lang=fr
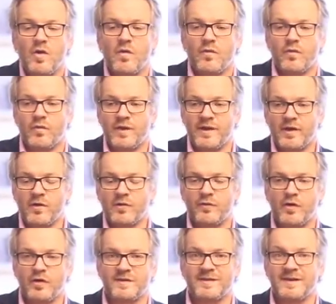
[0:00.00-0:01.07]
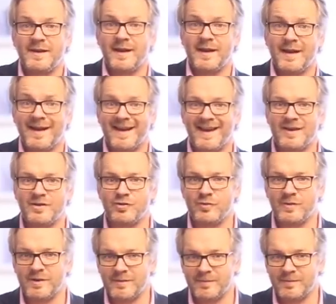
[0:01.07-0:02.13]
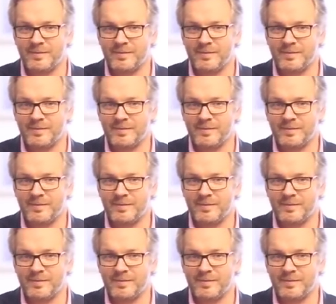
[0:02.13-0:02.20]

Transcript: vous les renforcez la nuit.